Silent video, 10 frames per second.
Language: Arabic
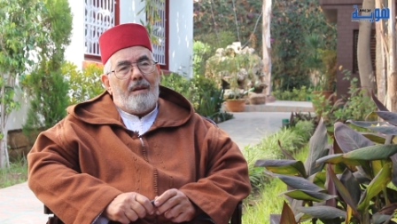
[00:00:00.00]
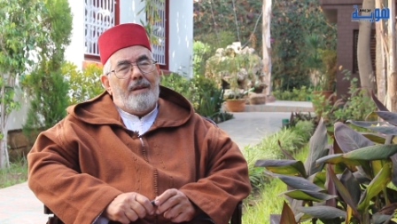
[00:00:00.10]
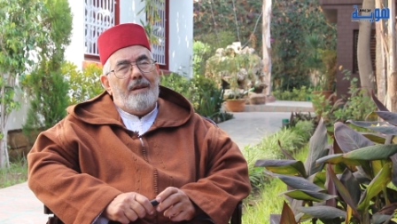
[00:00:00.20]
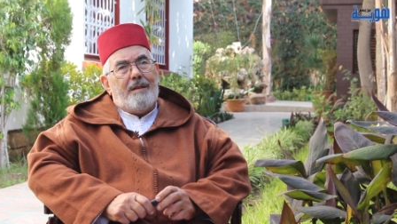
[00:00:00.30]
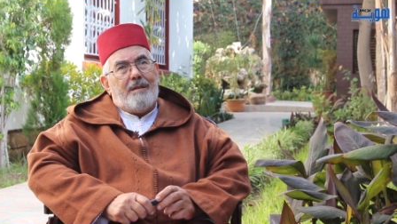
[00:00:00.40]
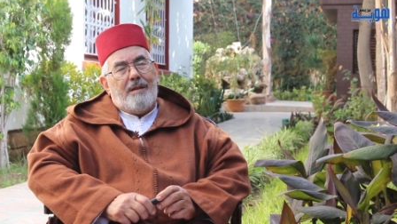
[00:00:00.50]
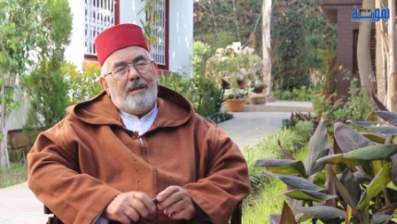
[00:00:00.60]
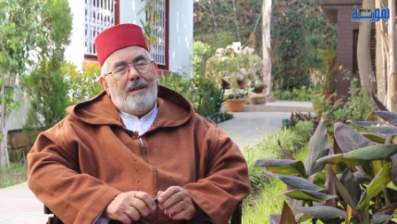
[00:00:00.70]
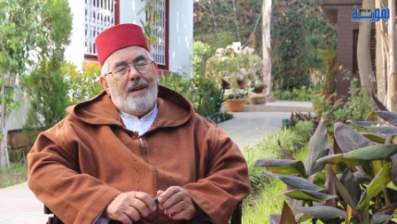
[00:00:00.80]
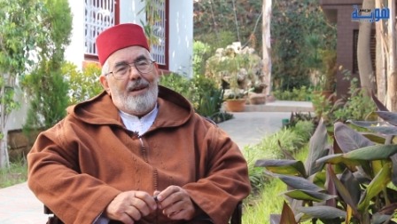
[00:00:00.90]
قضية
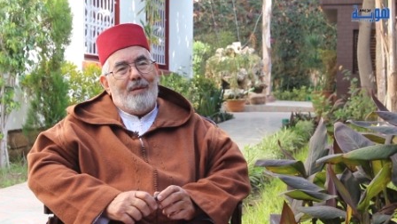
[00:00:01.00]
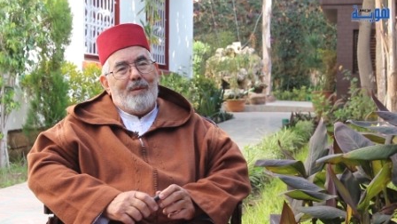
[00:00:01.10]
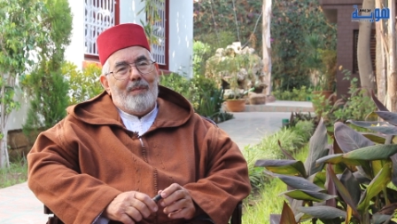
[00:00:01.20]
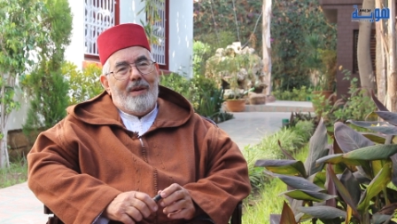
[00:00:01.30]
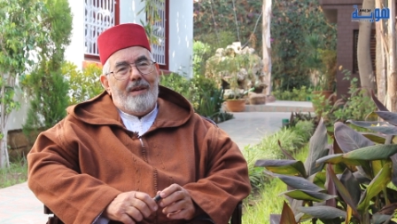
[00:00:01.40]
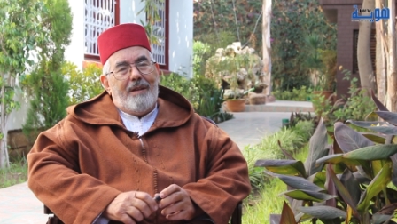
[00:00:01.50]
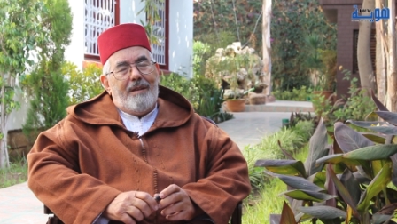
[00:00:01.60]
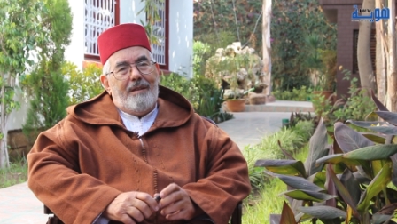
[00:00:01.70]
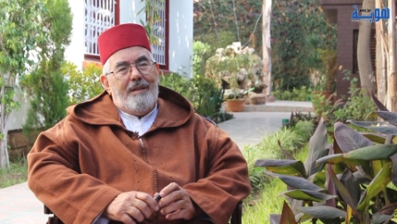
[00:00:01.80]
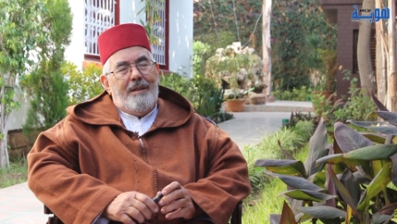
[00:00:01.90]
الظهير البربري
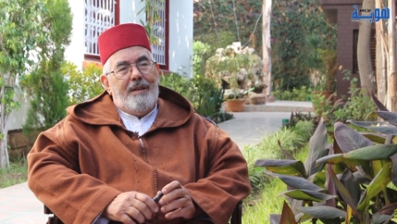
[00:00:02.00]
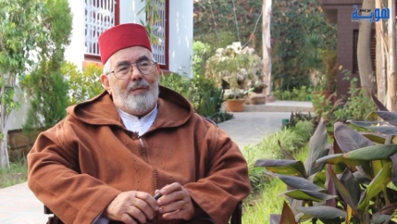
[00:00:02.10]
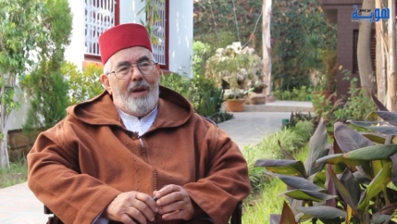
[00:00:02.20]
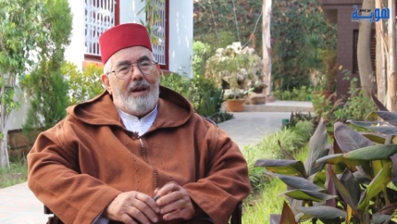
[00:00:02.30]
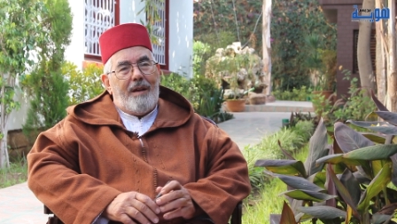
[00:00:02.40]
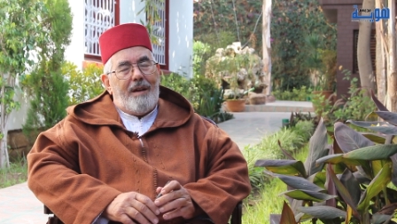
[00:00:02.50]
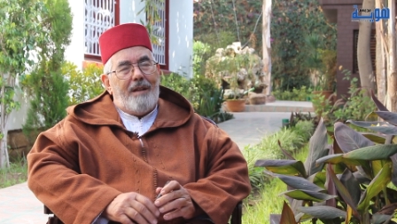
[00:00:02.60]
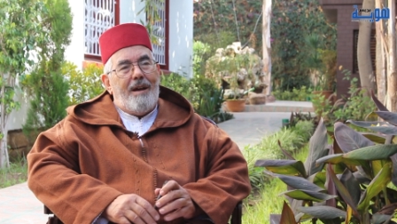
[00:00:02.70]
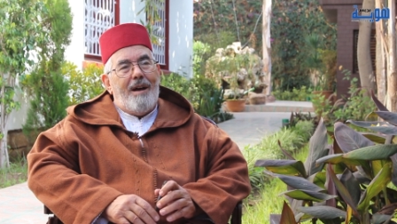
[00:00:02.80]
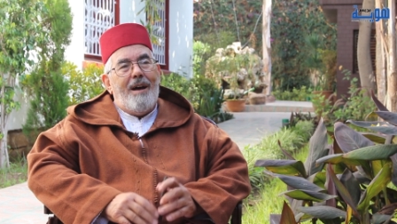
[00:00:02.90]
هي في الحقيقة
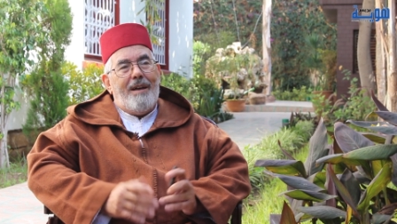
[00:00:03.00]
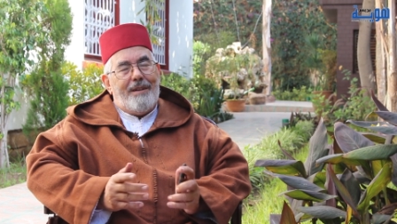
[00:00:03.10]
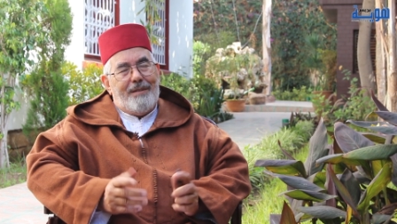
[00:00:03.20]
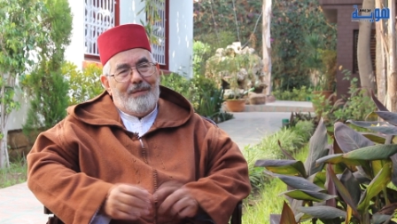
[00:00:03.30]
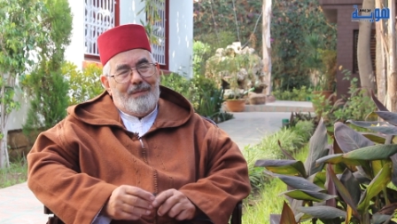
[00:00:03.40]
ظهائر